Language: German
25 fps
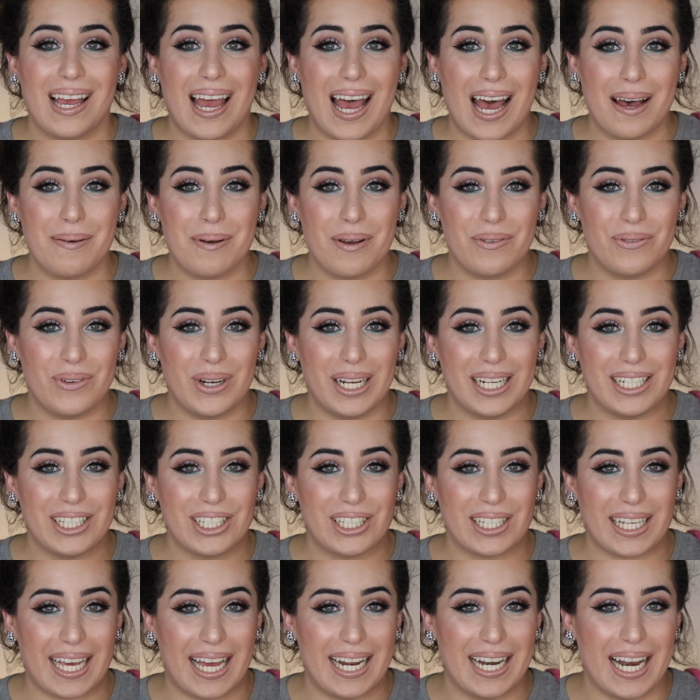Aber für den
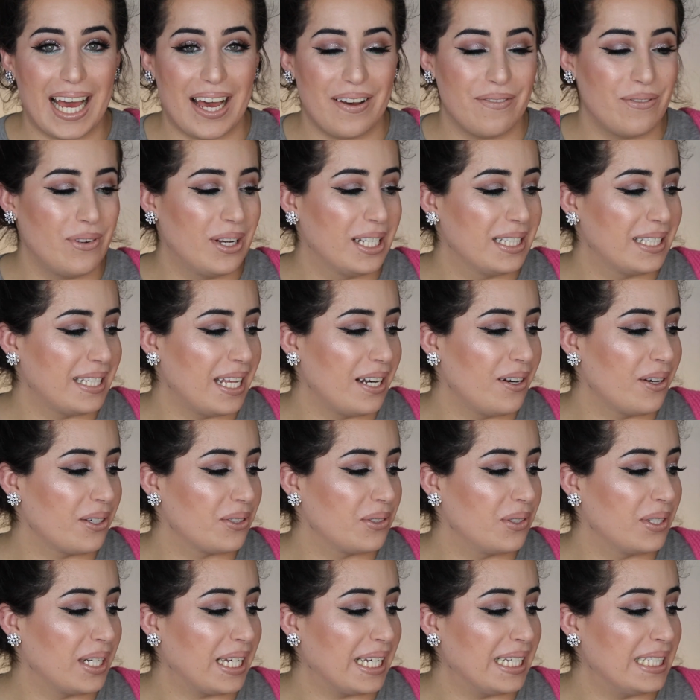Strand haben wir uns dann
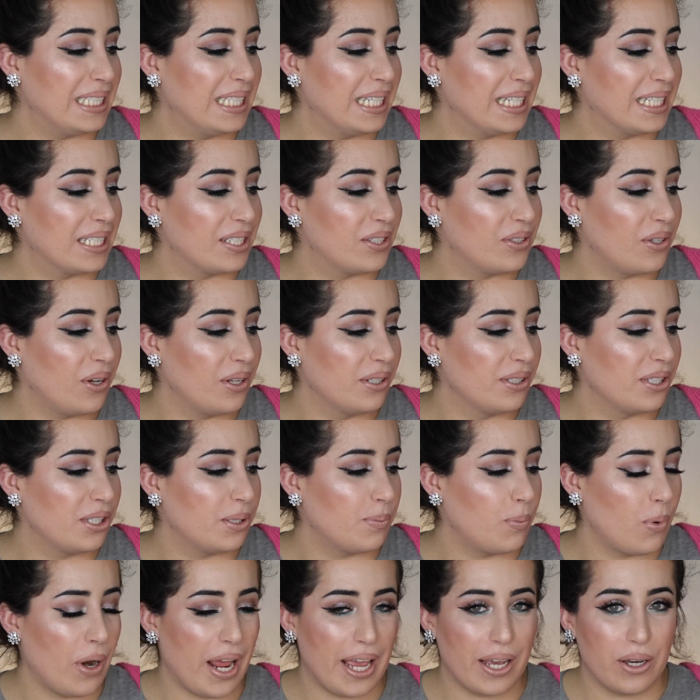noch so ein richtiges
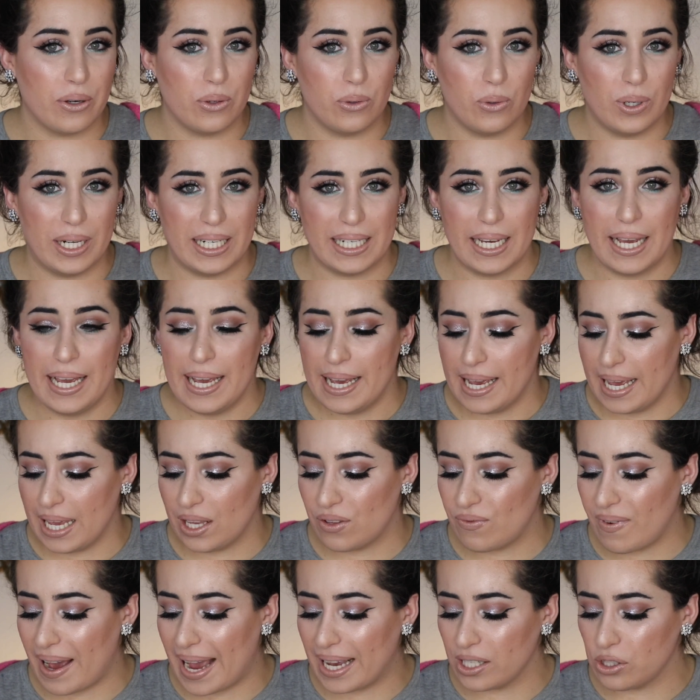Sonnenspray geholt.
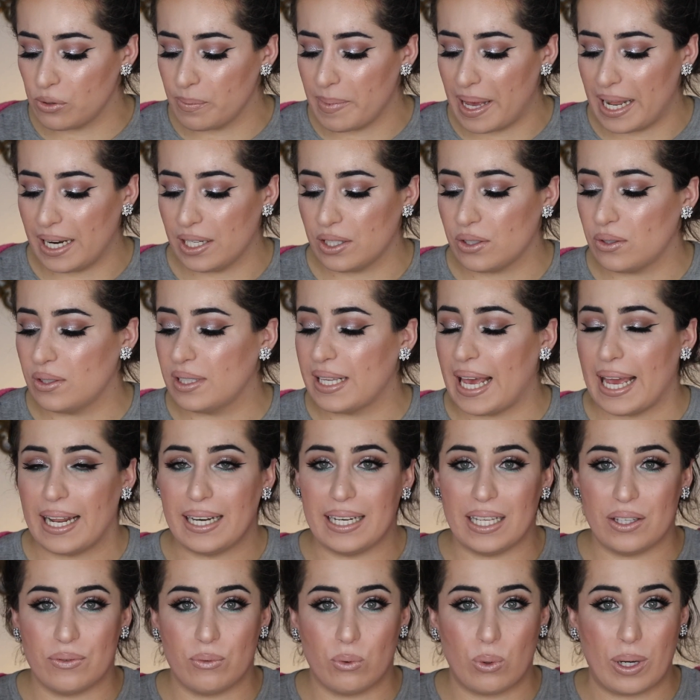Ich weiß, um ehrlich zu
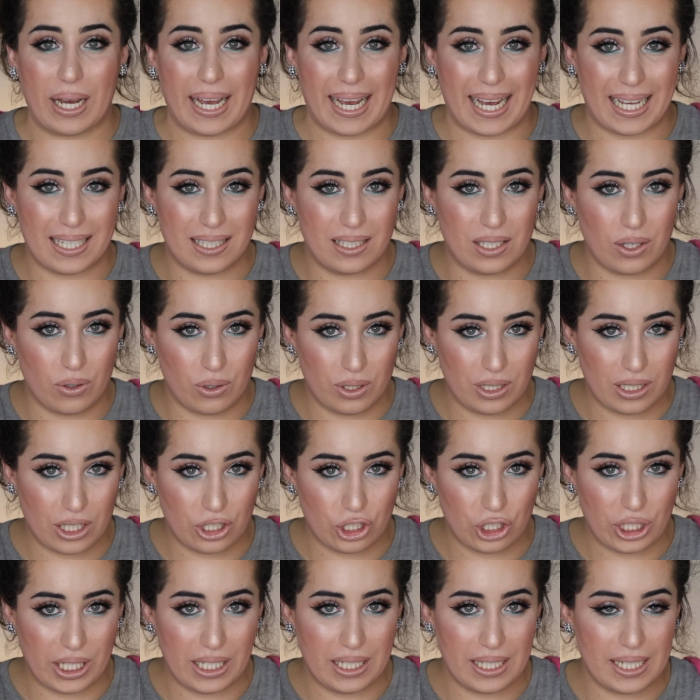sein, nicht, wo krass der
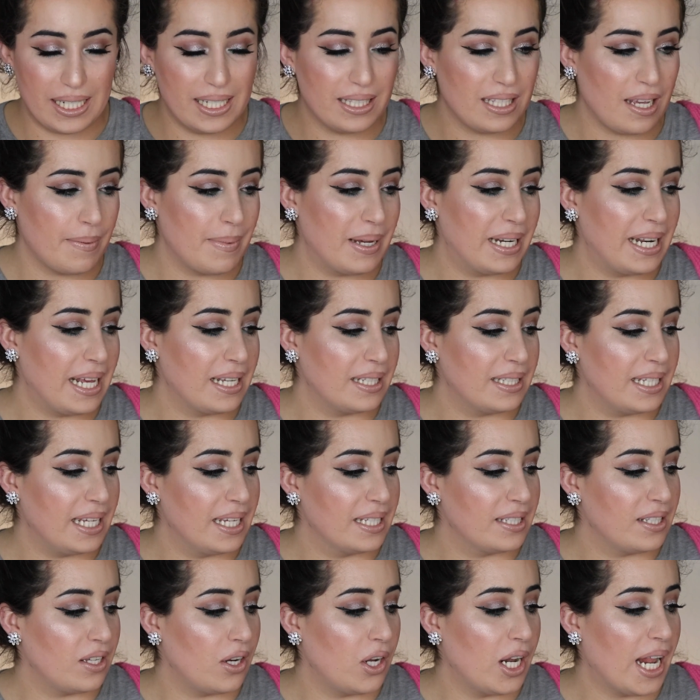Unterschied ist, aber das
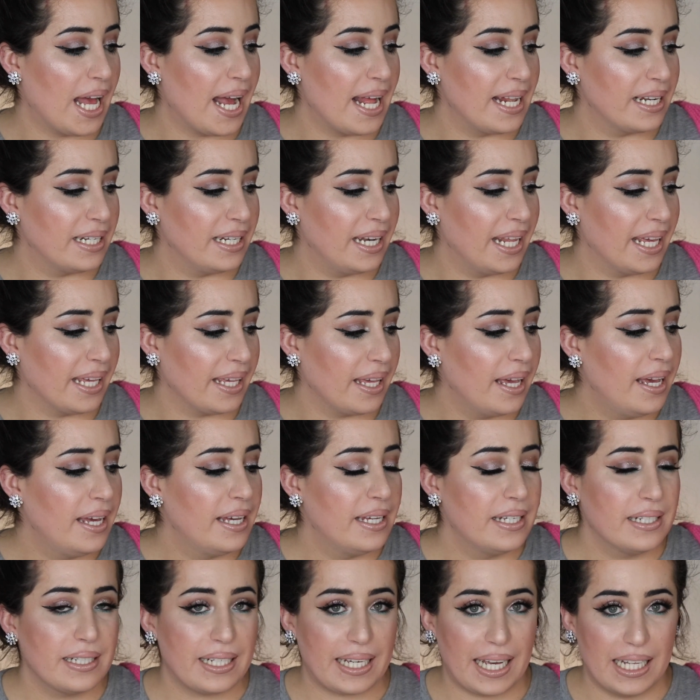hier soll halt nicht
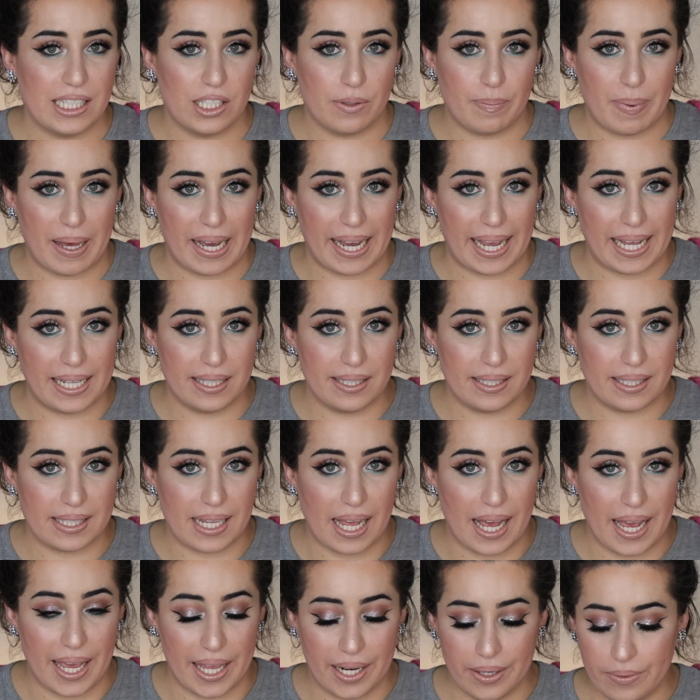transparent
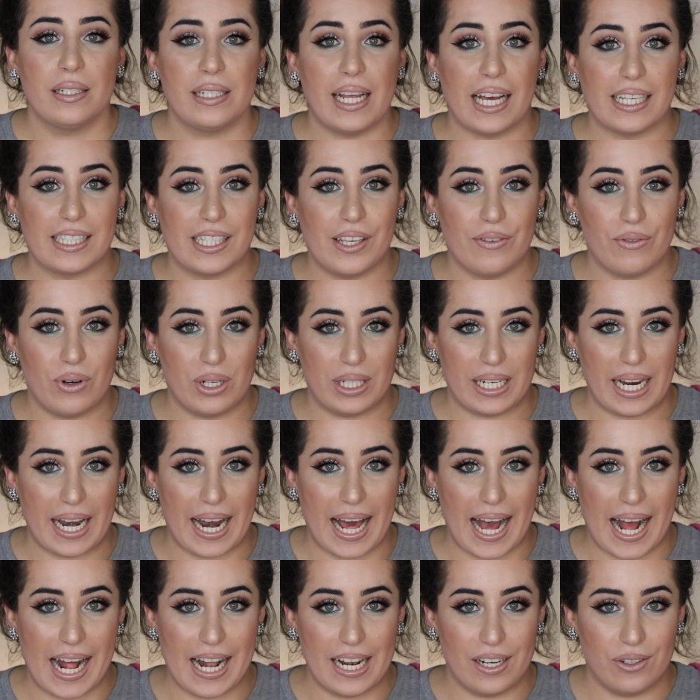sein. Das hier wird
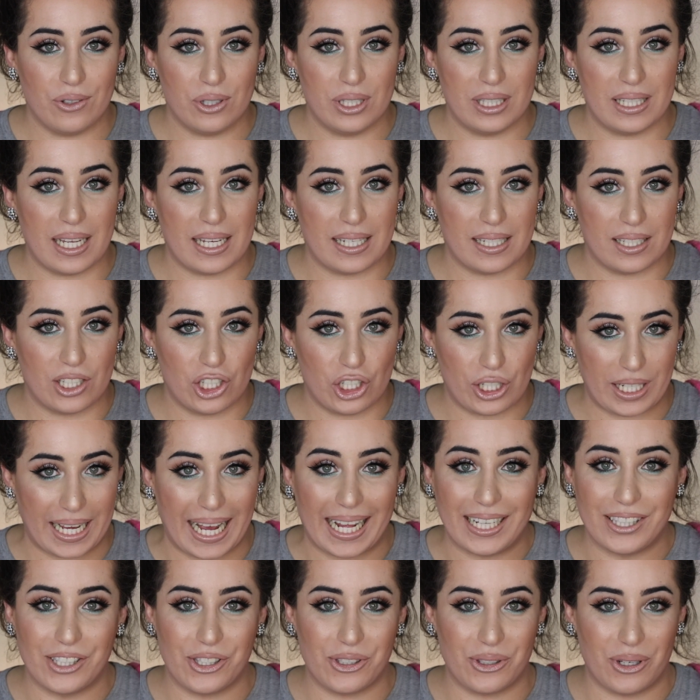dann halt unser
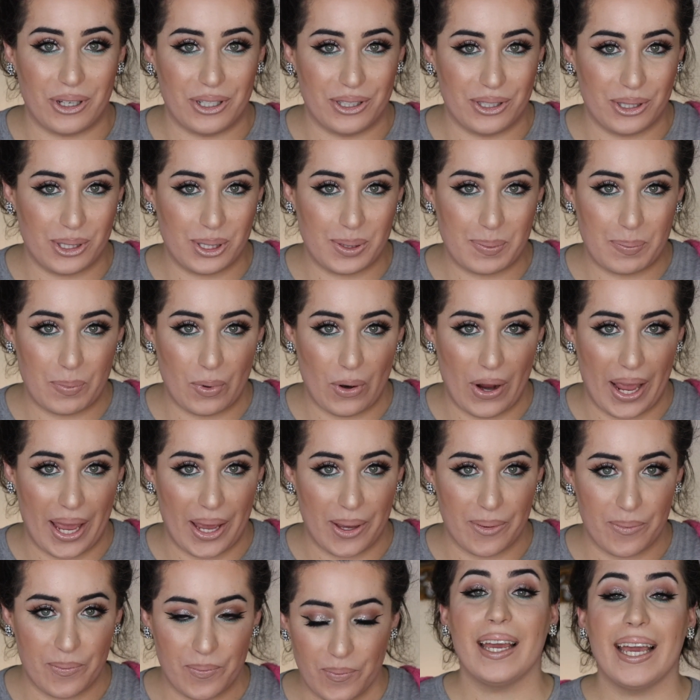
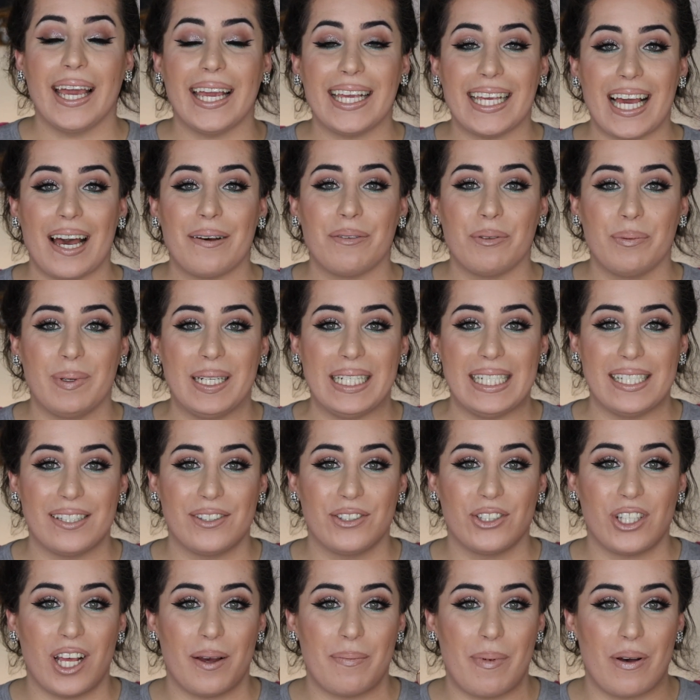Strandsonnenspray. Ich habe mir
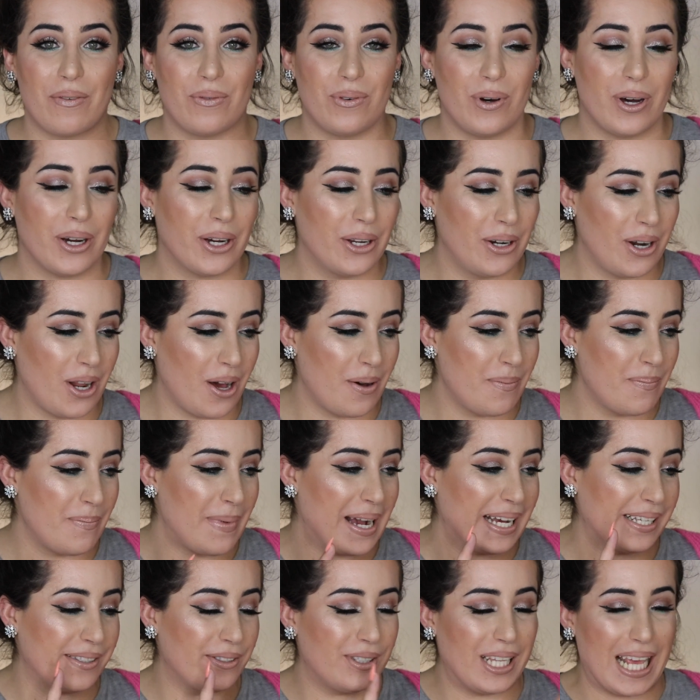diesen Sommer vorgenommen,
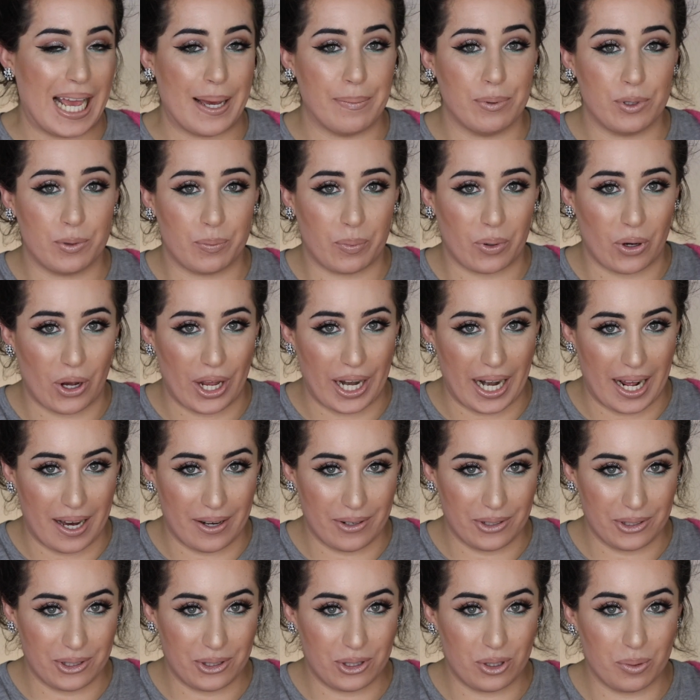mal
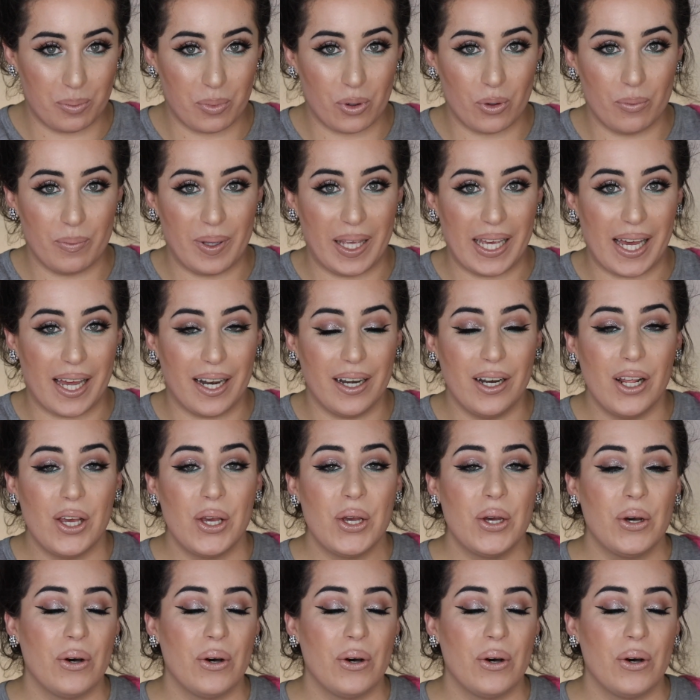Selbstbräuner auszuprobieren.